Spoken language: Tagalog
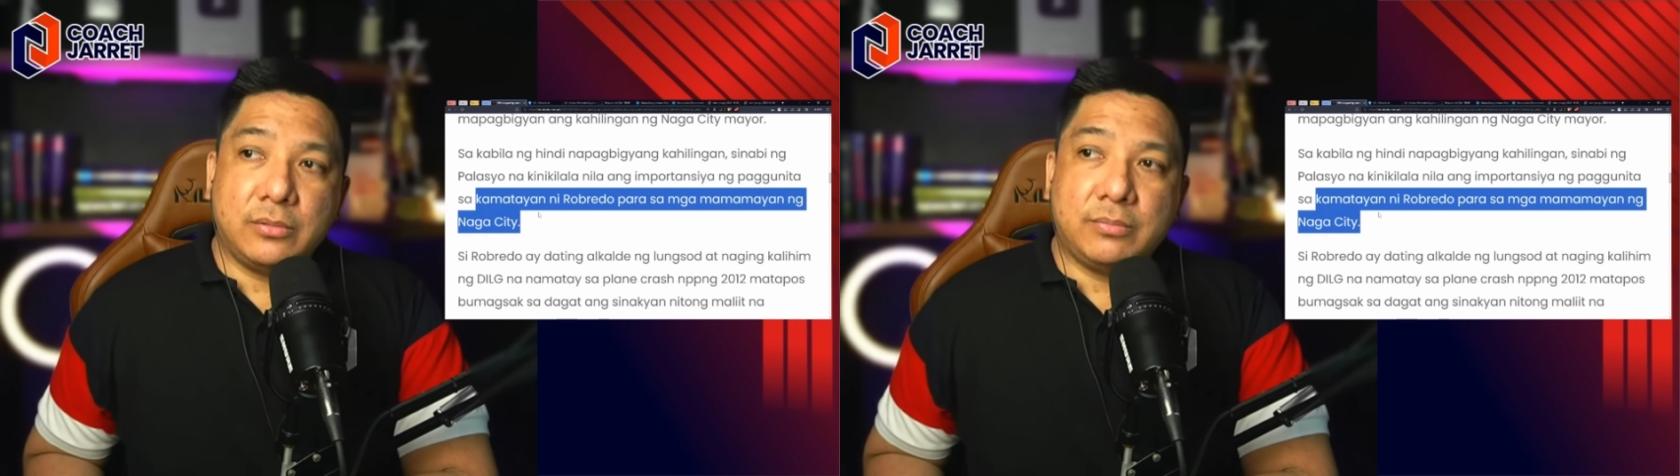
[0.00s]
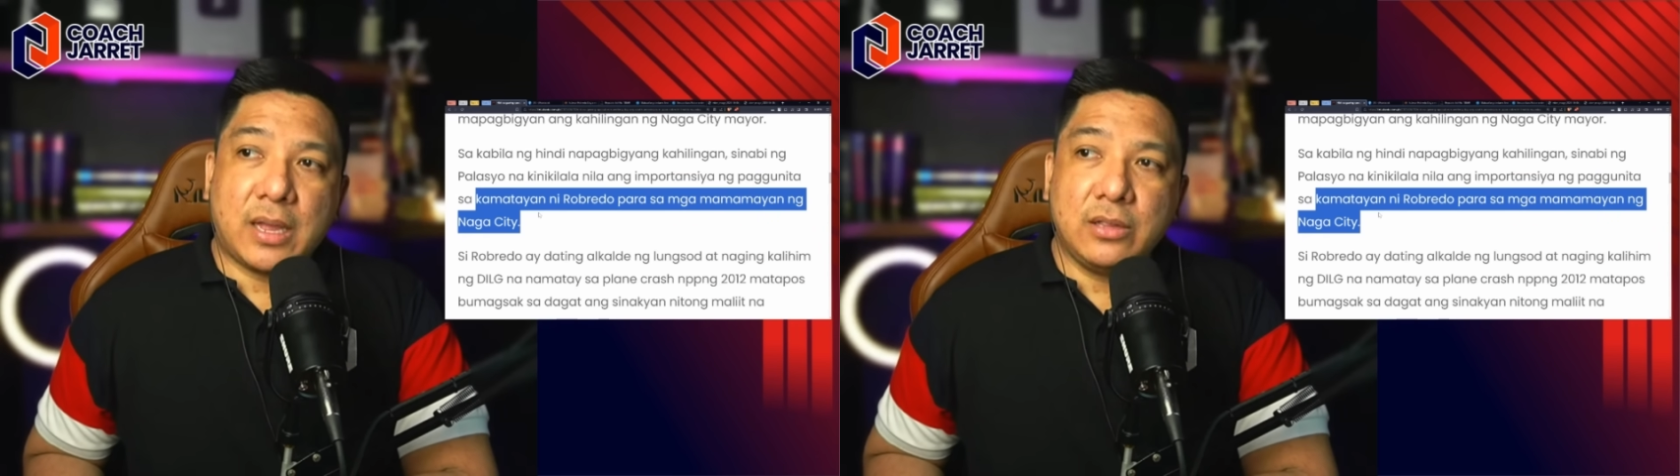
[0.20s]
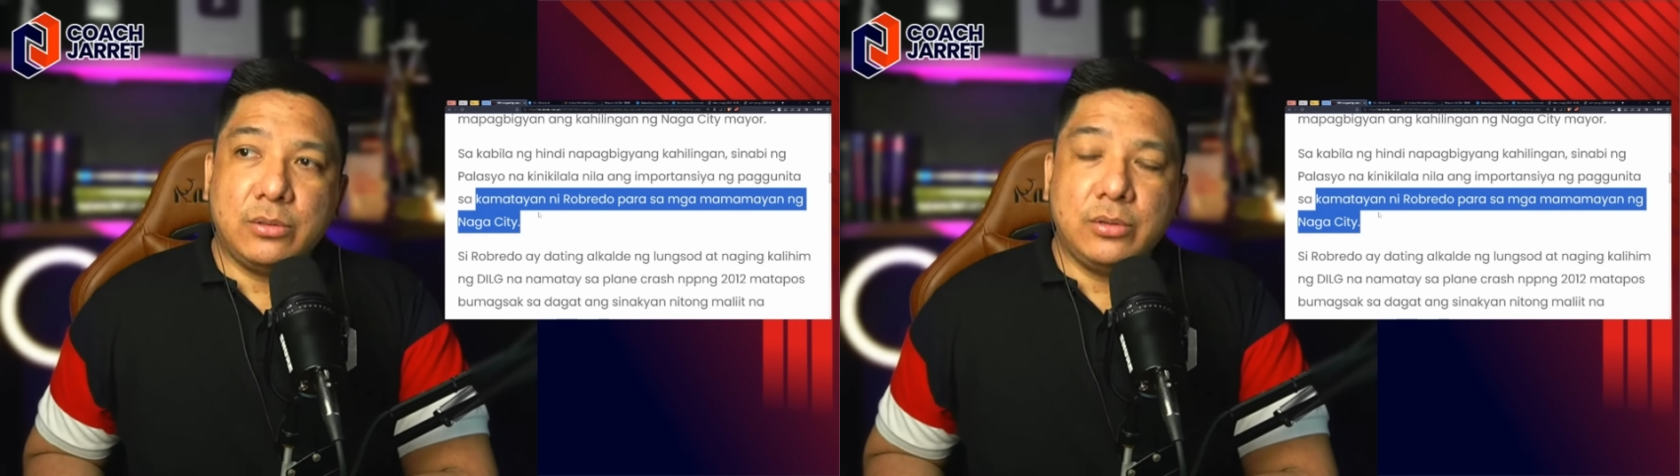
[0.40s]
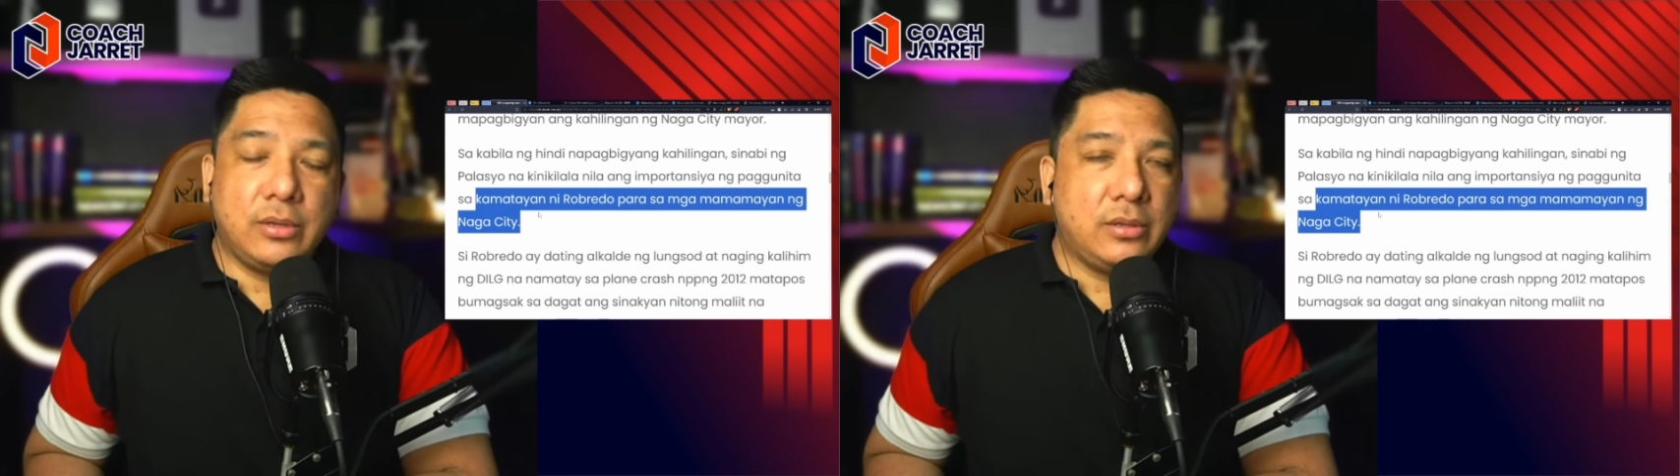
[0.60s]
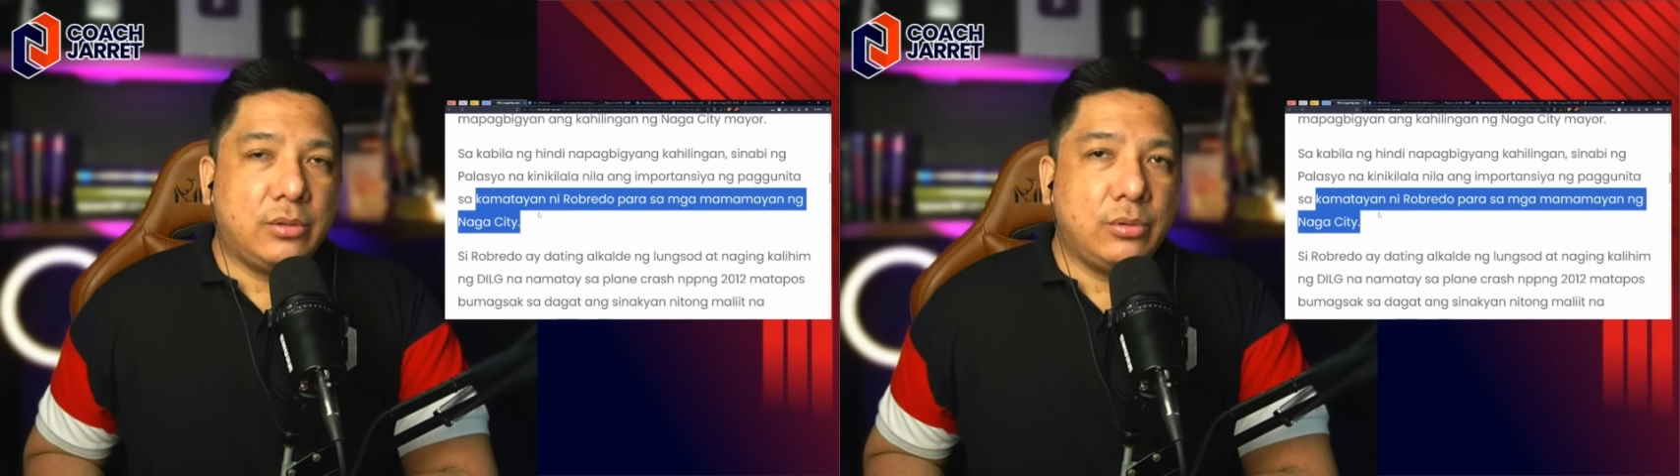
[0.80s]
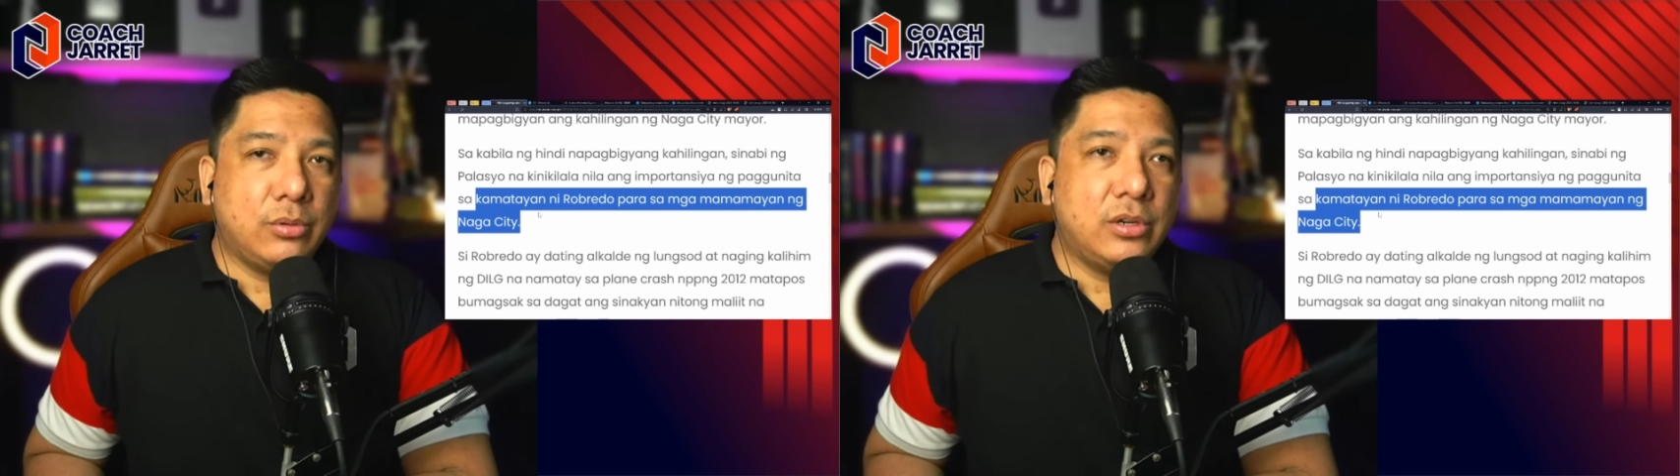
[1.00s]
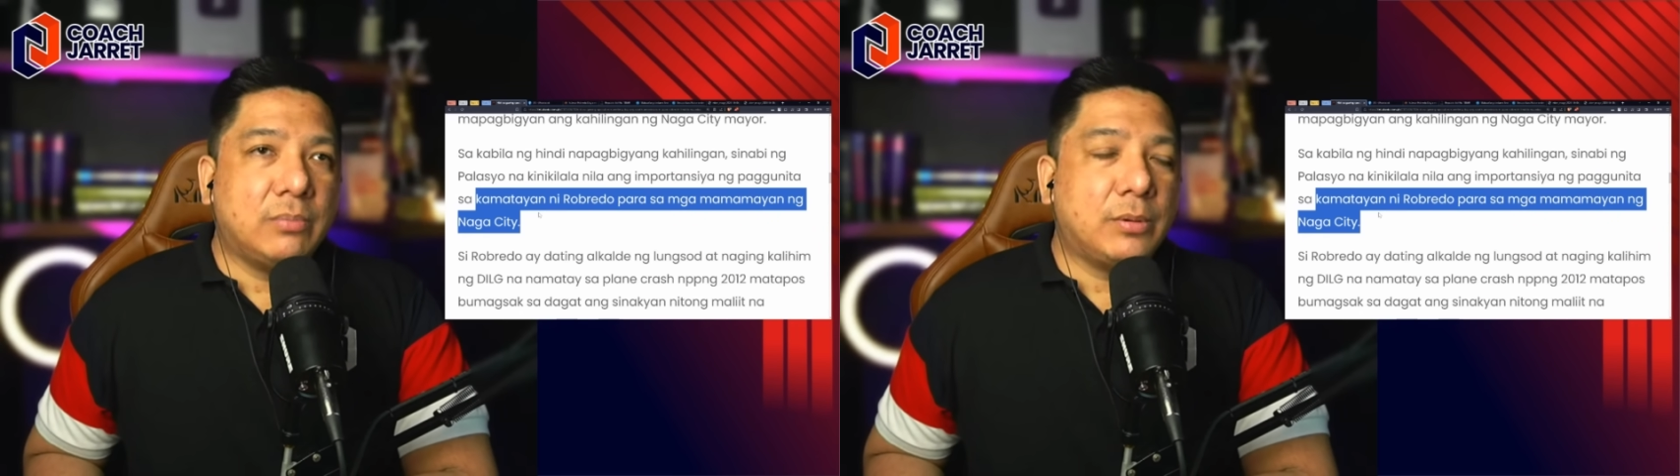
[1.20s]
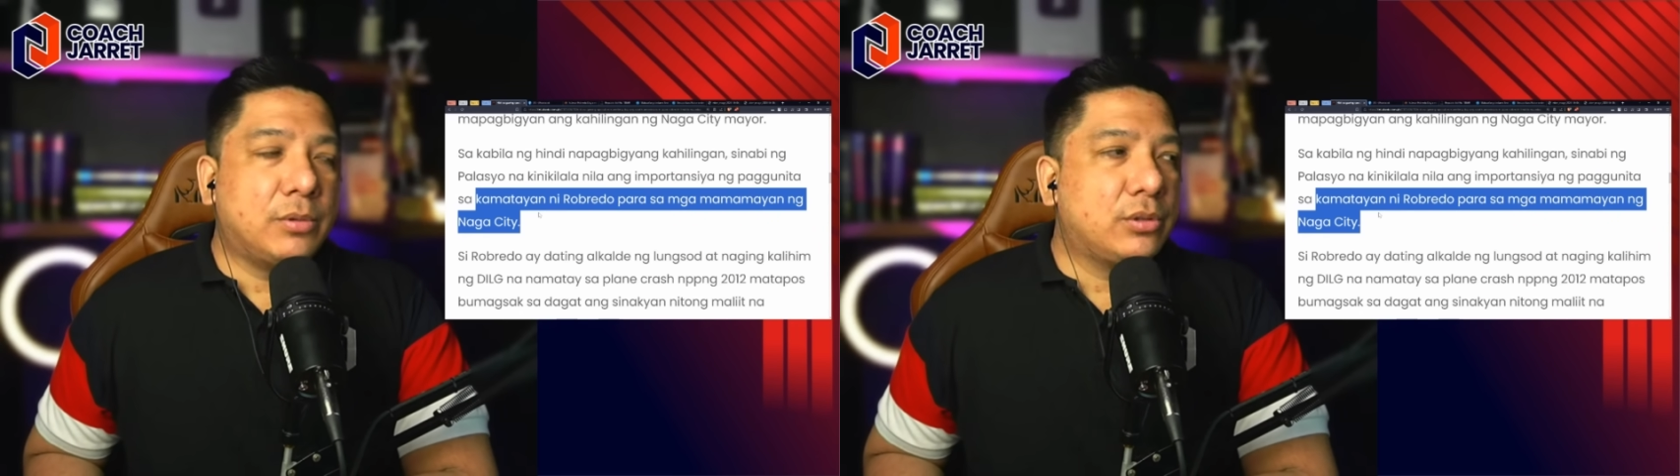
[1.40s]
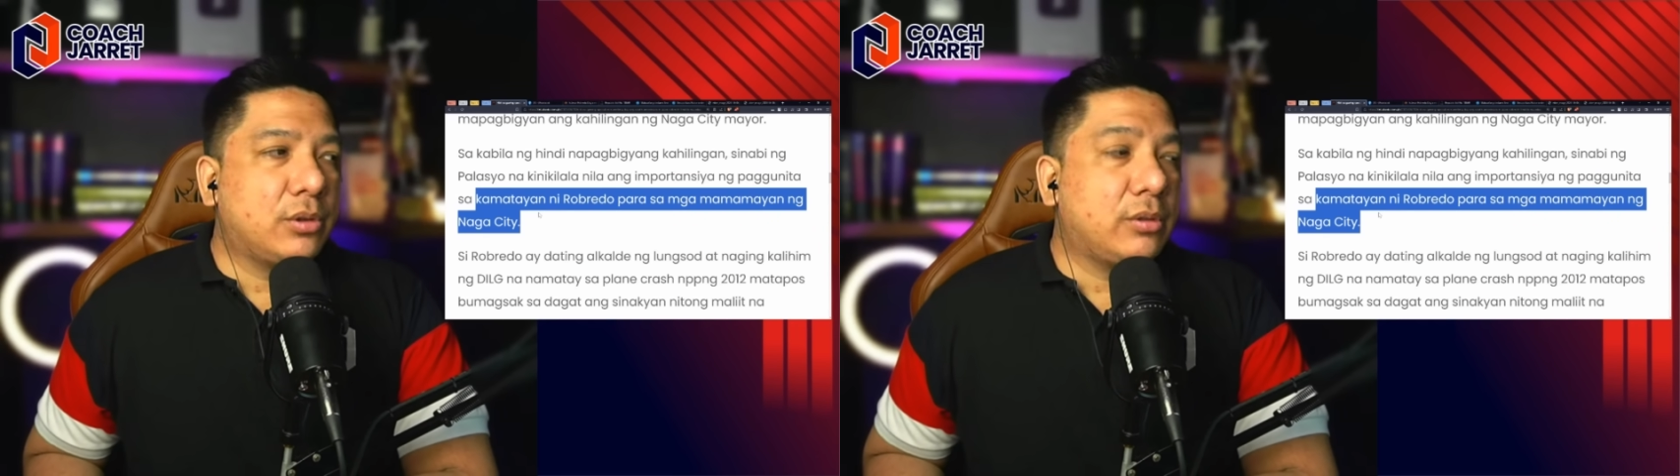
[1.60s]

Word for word: parang doon doon unang pumutok yung